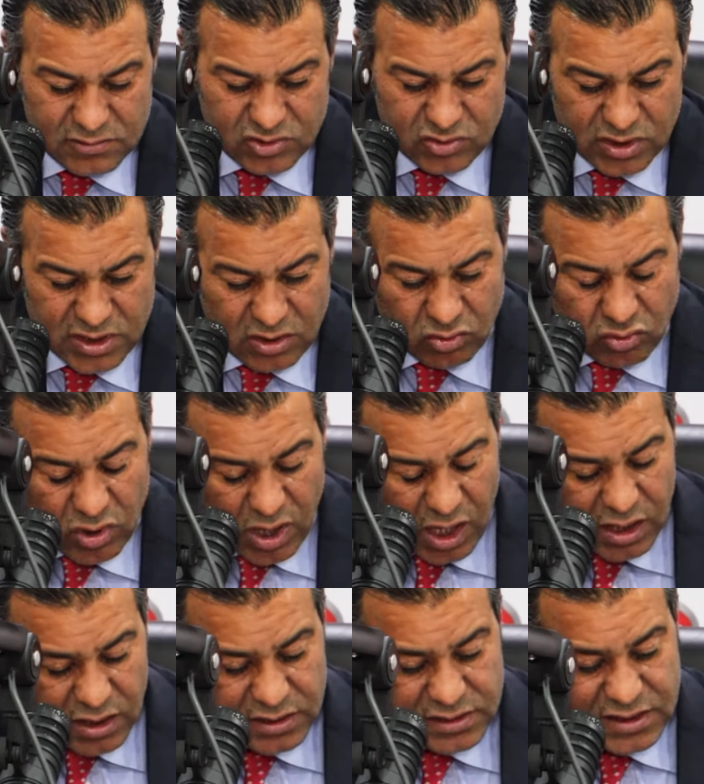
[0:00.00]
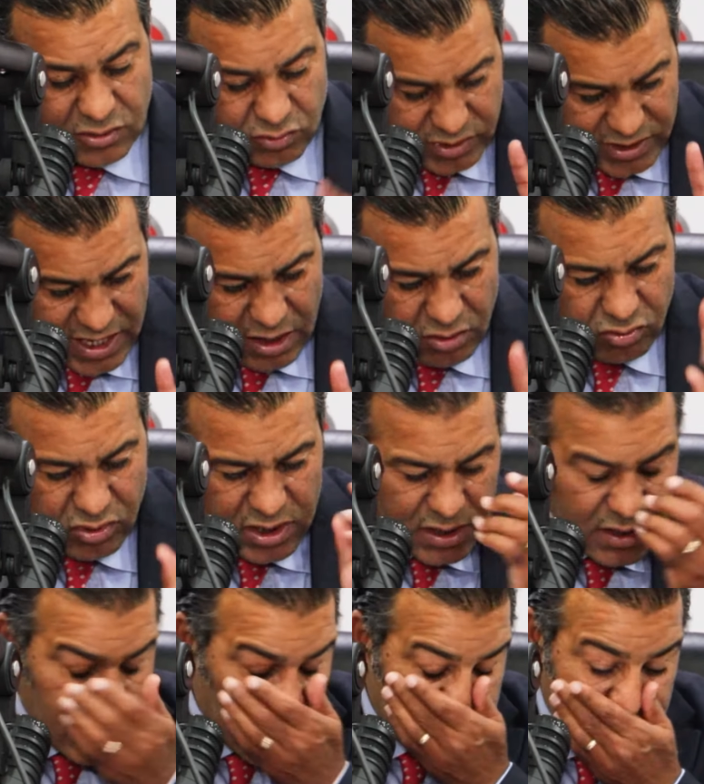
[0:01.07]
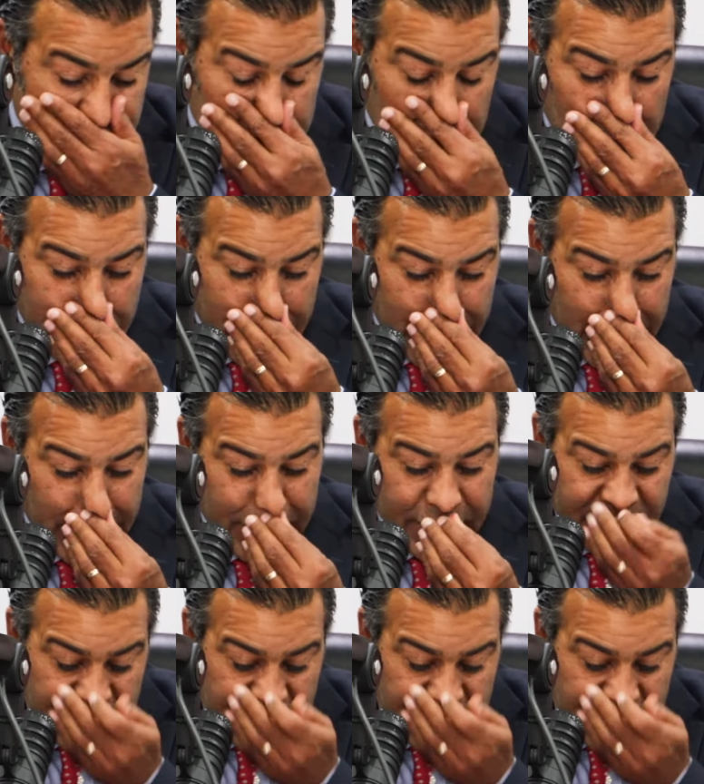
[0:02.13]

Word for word: وهذا هو التعويض الاول اللي غادي نتكلم عليه